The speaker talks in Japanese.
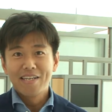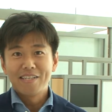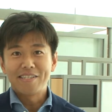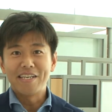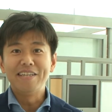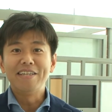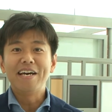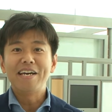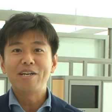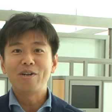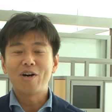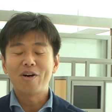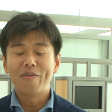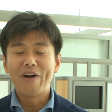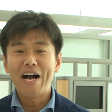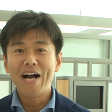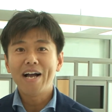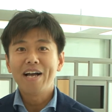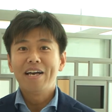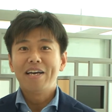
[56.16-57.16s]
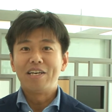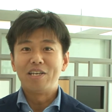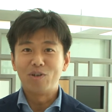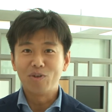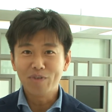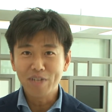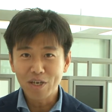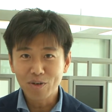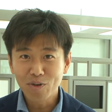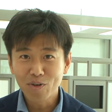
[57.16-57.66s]
仙台いろははい
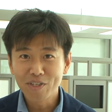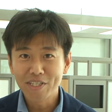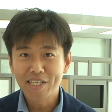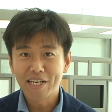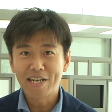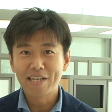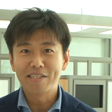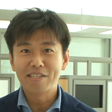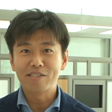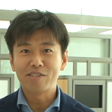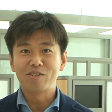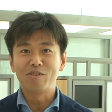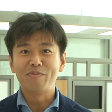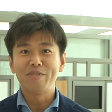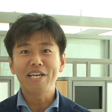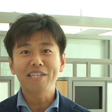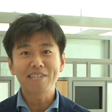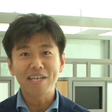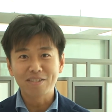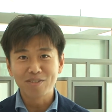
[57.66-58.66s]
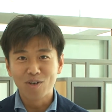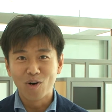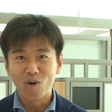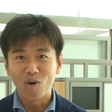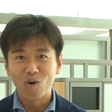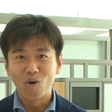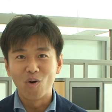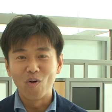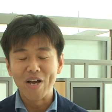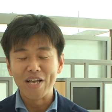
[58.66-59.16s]
ろんなことにチャレンジする皆さん
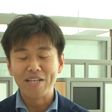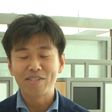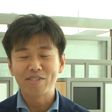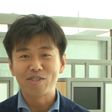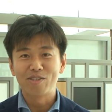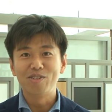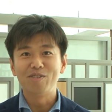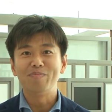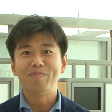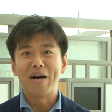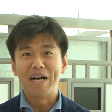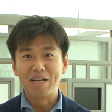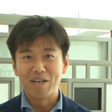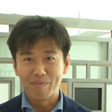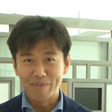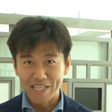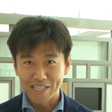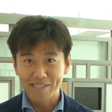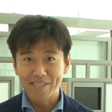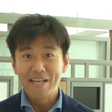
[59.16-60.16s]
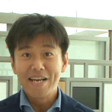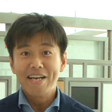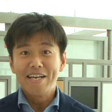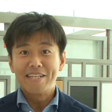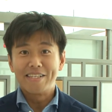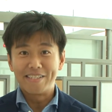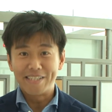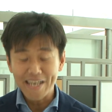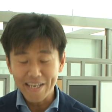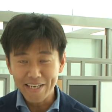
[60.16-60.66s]
を応援する番組です
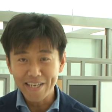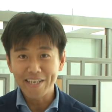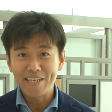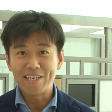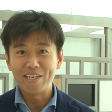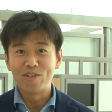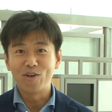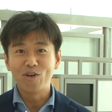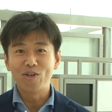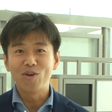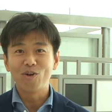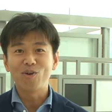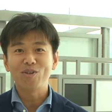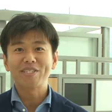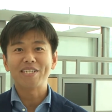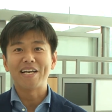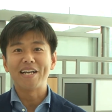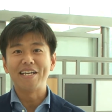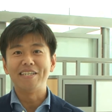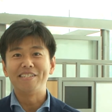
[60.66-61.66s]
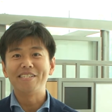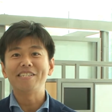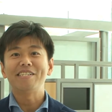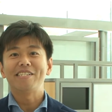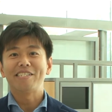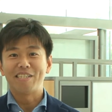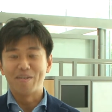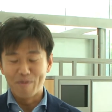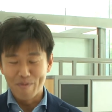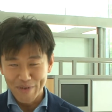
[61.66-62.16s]
ぜひいろいろチャレンジ
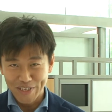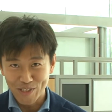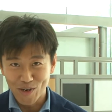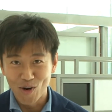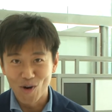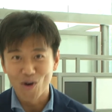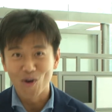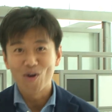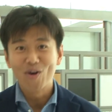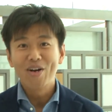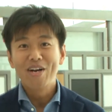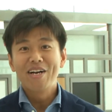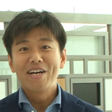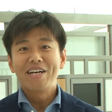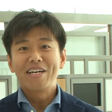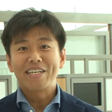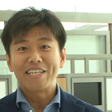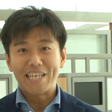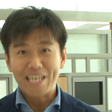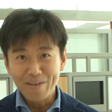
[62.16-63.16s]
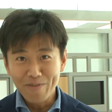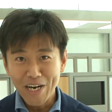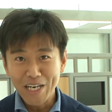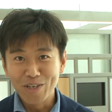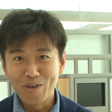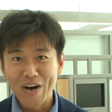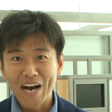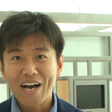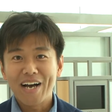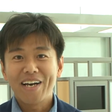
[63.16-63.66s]
してみましょう
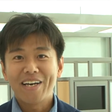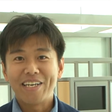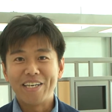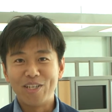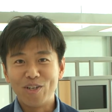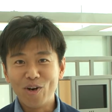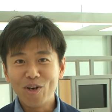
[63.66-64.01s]
キーワードはい